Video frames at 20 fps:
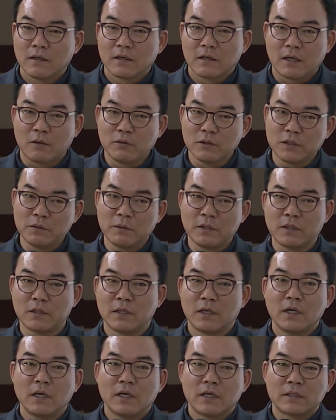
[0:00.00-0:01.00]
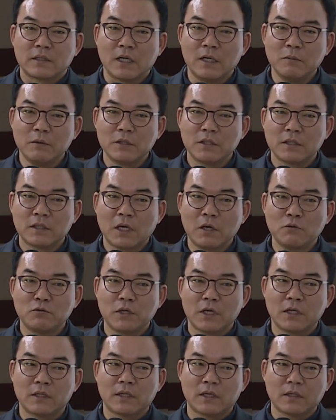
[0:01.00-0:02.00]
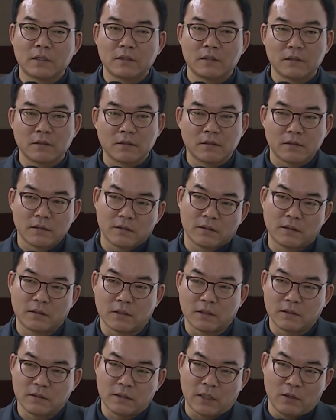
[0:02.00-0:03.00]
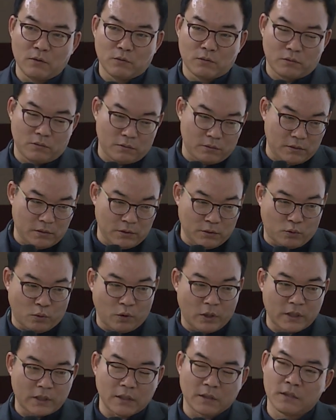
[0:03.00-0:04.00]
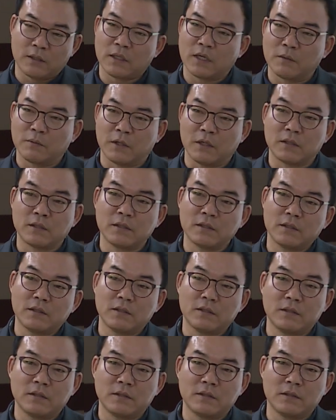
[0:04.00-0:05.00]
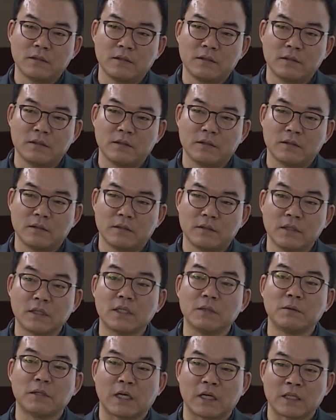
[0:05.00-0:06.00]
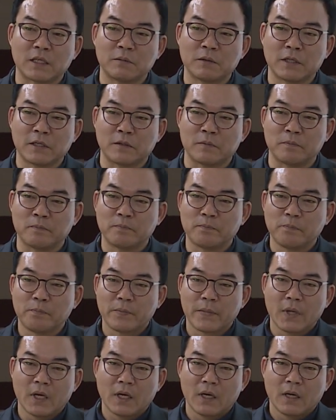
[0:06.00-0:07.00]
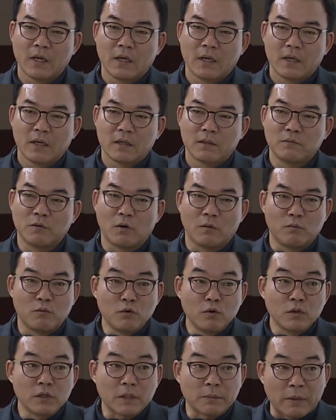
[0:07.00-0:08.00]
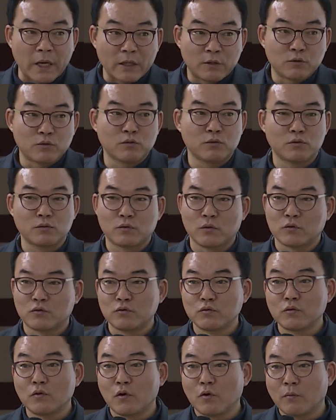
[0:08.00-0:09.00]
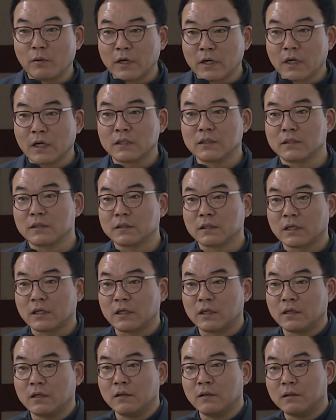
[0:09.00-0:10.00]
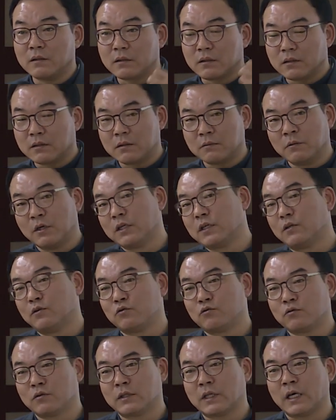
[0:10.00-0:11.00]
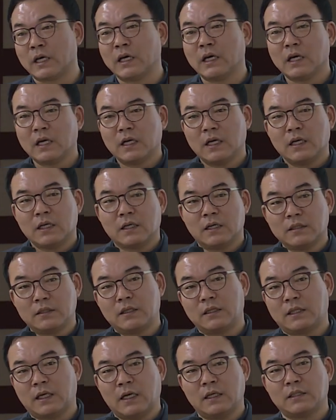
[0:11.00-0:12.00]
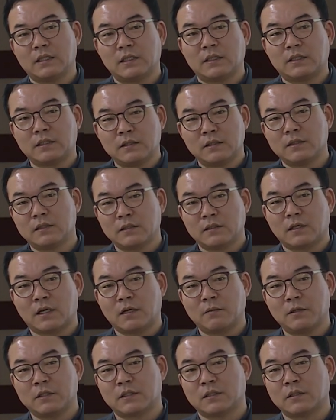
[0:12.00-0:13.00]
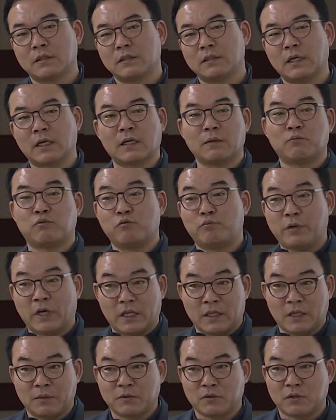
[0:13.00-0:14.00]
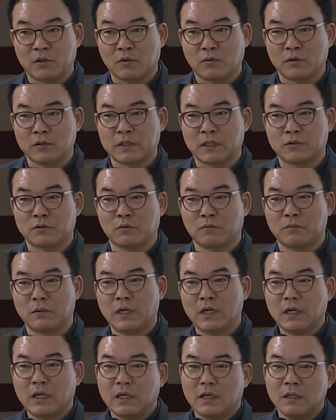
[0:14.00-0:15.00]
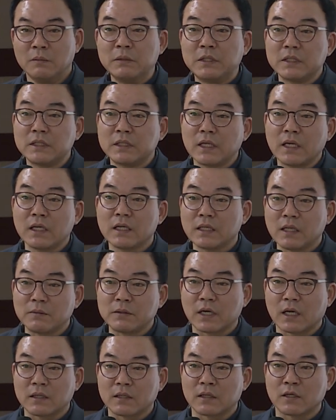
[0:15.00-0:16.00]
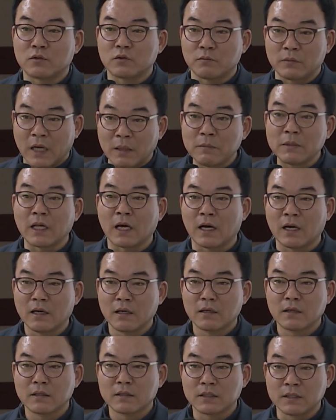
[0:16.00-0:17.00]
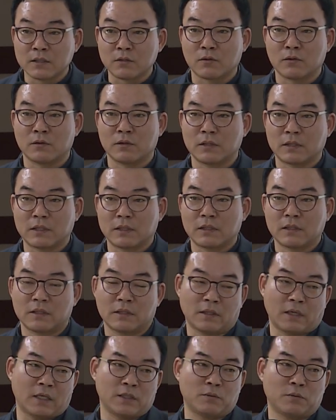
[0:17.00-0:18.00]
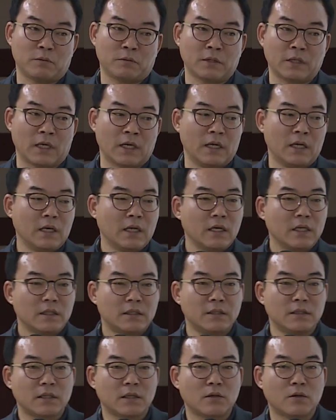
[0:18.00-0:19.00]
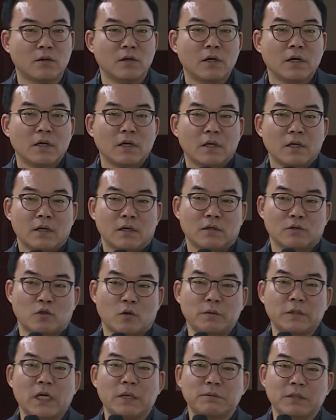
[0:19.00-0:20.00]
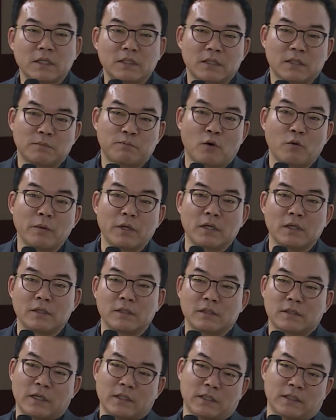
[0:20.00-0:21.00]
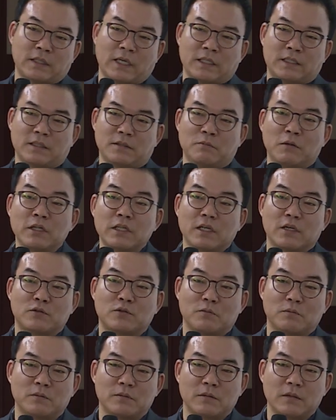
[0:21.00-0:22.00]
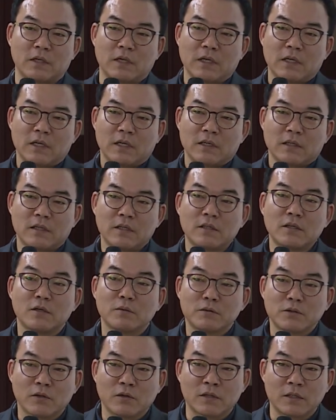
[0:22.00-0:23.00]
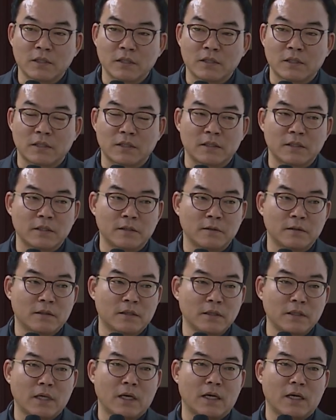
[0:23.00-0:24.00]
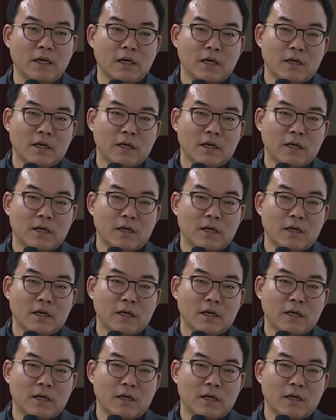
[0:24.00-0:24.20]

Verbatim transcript: 가보시면 제일 먼저 사육장에 딱 그 사육 그 동에 딱 들어가면 어떤 느낌이 나냐면 뭐 물론 이제 배추도 주고 뭐 여러 가지 이제 그 먹이를 주는데 그것들이 다 이제 시들시들하면서 약간 부패한 냄새 나고 이제 좀 음식 쓰레기 냄새 같은 게 좀 납니다. 실제로 그가슴은 그 그러니까 실제로 어, 소비자 입장에서 보면은 굉장히 사실 먹기가 좀 끌끄럽죠 그런 것들은. 근데